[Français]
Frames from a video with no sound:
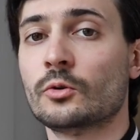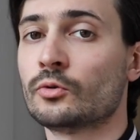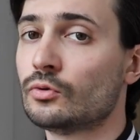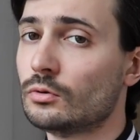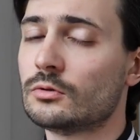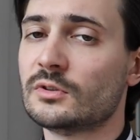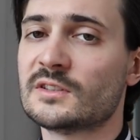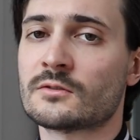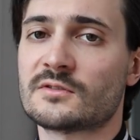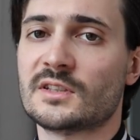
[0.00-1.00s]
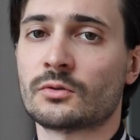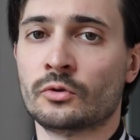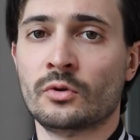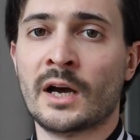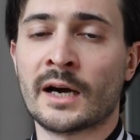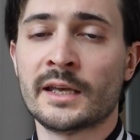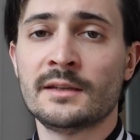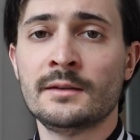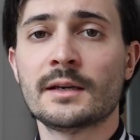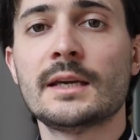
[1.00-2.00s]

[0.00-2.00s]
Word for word: au culte des ancêtres de la reine